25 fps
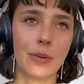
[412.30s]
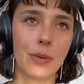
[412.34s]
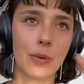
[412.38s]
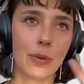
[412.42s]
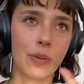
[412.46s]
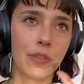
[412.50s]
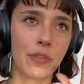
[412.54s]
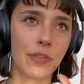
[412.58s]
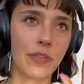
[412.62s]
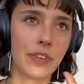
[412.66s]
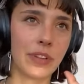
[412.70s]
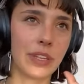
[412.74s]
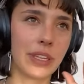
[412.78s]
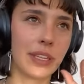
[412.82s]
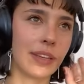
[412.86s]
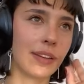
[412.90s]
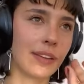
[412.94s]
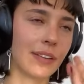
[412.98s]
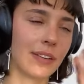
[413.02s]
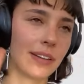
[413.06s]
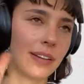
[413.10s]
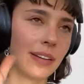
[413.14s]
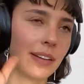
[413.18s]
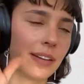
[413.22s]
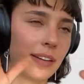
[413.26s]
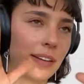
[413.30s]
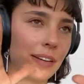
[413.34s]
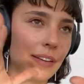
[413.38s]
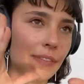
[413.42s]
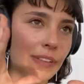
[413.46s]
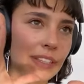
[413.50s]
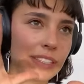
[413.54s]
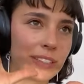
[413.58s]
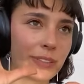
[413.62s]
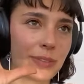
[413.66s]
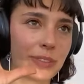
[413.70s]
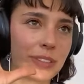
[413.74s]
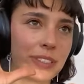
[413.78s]
irgendwie
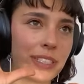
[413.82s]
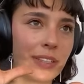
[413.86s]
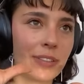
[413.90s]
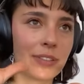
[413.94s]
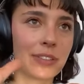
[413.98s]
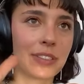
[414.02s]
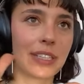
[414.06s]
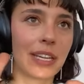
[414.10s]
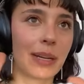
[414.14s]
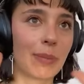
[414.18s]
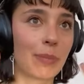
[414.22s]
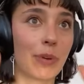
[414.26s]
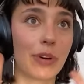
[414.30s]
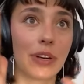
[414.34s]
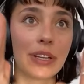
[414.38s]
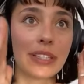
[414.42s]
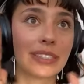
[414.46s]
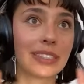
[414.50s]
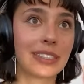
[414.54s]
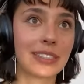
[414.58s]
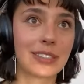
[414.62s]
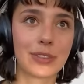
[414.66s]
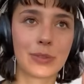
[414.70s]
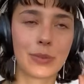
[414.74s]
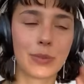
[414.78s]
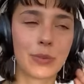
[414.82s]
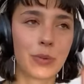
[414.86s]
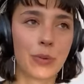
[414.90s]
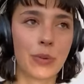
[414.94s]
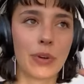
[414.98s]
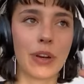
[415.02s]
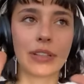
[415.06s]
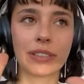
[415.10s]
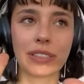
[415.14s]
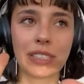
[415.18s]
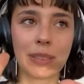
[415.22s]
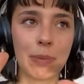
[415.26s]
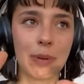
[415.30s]
was zu sehen, zu denken, boah, das sieht so
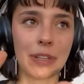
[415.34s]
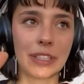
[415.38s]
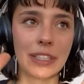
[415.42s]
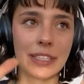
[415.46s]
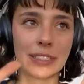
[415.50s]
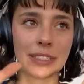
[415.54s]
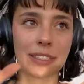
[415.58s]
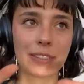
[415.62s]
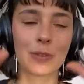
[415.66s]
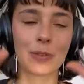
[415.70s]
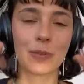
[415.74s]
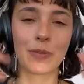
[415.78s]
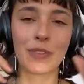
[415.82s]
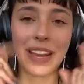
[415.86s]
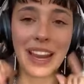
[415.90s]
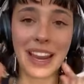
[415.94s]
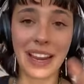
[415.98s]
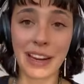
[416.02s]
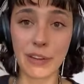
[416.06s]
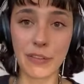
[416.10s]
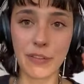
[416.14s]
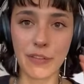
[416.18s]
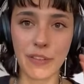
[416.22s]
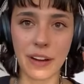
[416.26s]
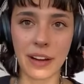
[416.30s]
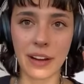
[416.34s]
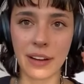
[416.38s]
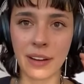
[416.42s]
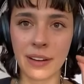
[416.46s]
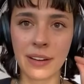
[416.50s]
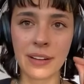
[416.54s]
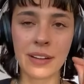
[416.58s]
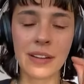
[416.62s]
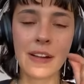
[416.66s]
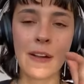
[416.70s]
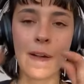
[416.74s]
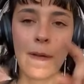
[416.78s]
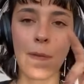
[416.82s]
cool aus, ich möchte das jetzt irgendwie
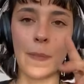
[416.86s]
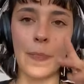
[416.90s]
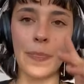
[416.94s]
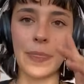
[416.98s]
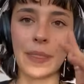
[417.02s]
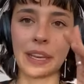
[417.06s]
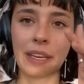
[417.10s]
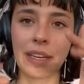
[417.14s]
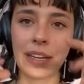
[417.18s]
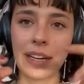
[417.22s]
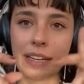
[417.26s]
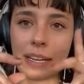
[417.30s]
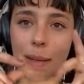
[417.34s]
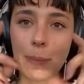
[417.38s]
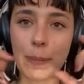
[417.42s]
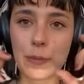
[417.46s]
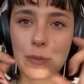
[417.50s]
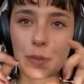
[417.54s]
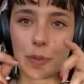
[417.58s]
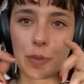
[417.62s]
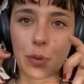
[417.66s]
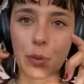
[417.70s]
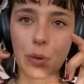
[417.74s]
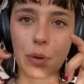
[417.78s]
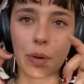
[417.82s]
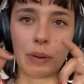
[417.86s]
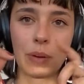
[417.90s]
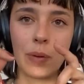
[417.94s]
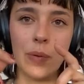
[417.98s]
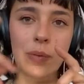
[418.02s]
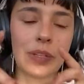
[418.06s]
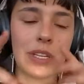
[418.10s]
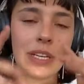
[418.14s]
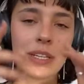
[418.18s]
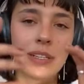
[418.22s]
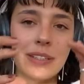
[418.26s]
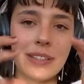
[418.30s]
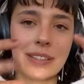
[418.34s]
einfangen, und dann halt abzudrücken
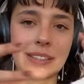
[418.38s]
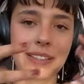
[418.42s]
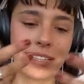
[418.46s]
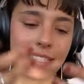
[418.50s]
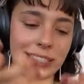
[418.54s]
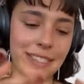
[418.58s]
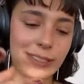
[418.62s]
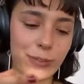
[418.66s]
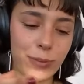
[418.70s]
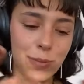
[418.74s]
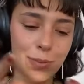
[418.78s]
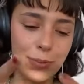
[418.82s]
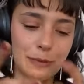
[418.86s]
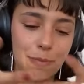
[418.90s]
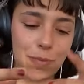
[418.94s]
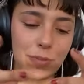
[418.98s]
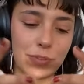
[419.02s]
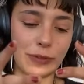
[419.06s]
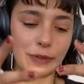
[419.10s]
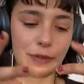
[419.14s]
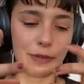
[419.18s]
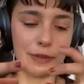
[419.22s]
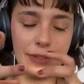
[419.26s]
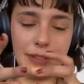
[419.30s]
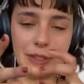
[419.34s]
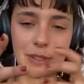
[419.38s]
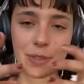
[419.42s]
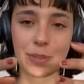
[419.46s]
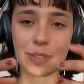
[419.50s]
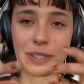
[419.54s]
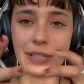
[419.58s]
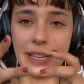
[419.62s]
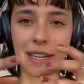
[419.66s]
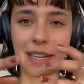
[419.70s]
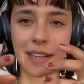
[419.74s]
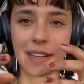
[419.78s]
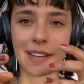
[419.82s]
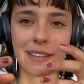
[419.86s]
und dann das so zu
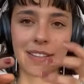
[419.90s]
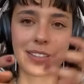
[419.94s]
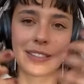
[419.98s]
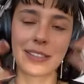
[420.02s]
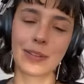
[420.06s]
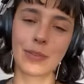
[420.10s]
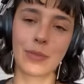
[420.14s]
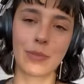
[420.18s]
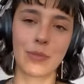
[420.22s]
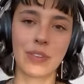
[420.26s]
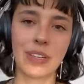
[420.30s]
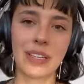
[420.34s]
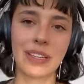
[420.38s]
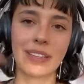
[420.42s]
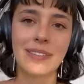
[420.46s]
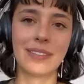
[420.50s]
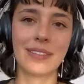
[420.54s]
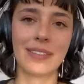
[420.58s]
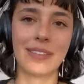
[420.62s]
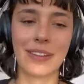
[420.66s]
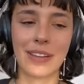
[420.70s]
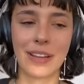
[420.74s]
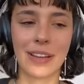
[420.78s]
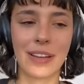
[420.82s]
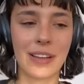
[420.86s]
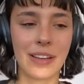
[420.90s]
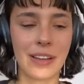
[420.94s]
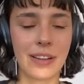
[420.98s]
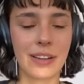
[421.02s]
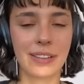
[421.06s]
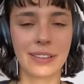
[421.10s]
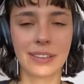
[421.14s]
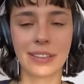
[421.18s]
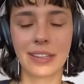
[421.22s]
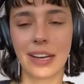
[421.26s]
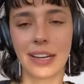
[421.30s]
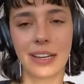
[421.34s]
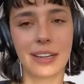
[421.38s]
sehen, ist irgendwie
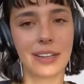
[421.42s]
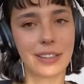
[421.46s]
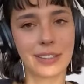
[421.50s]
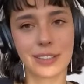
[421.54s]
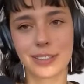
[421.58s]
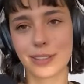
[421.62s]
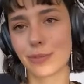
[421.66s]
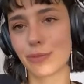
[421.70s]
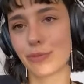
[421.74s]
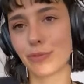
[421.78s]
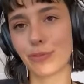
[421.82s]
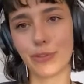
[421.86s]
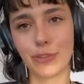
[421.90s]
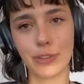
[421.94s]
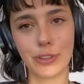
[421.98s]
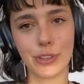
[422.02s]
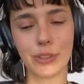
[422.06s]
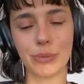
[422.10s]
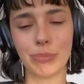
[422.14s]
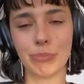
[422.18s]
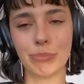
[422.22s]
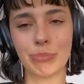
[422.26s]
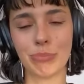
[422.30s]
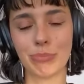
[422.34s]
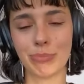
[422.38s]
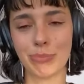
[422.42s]
ein geileres Gefühl,